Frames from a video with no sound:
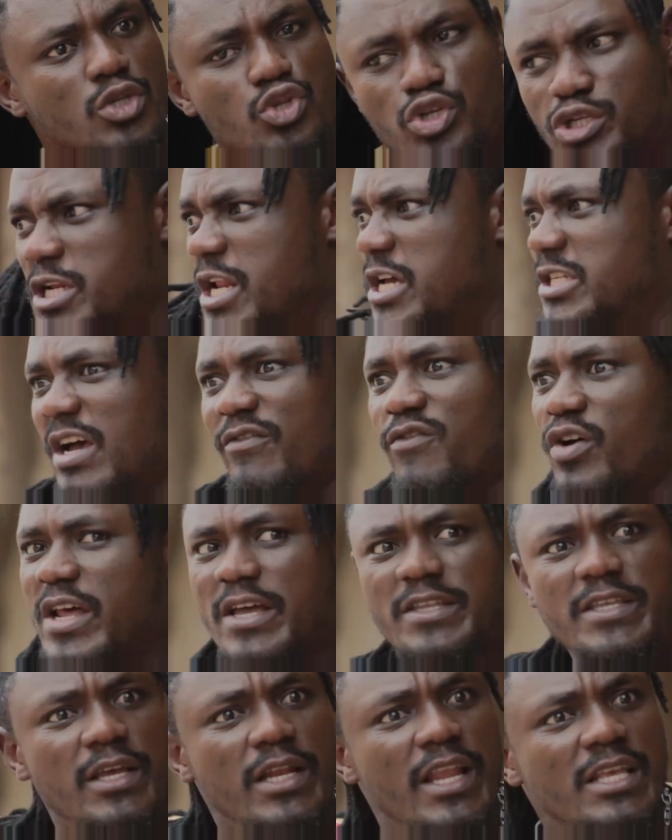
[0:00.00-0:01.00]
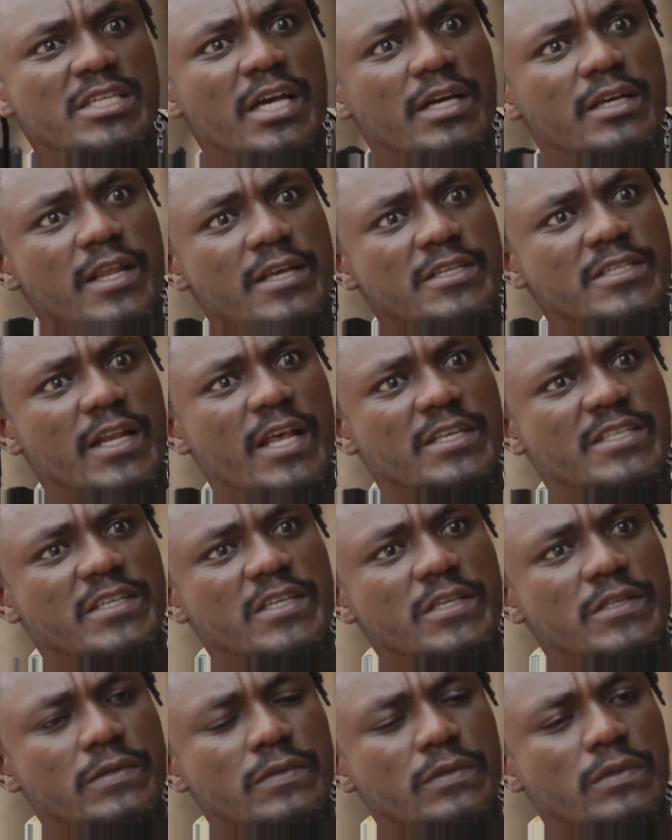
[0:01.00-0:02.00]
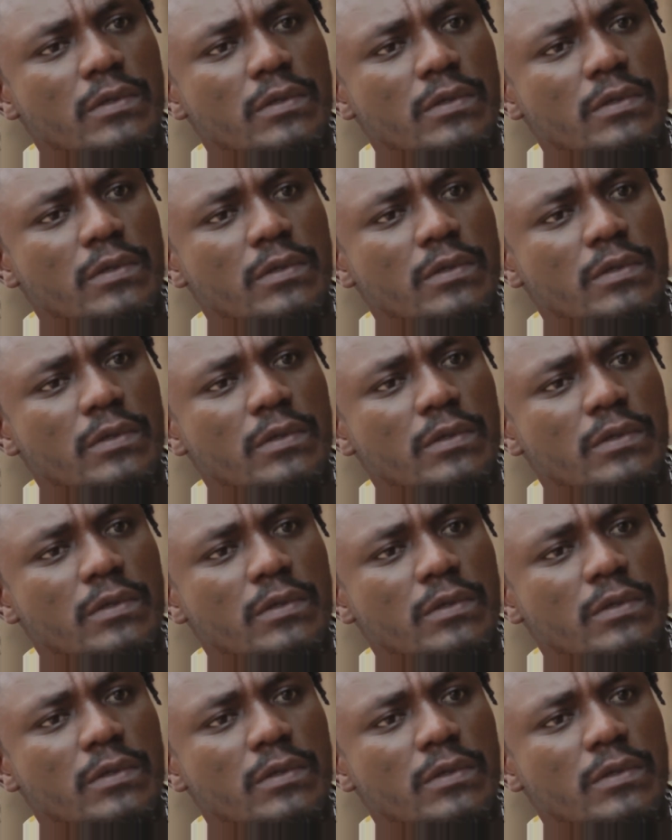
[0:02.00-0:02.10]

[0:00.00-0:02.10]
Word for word: Tu dis les gens vont l'aider. Les gens, les gens là, c'est qui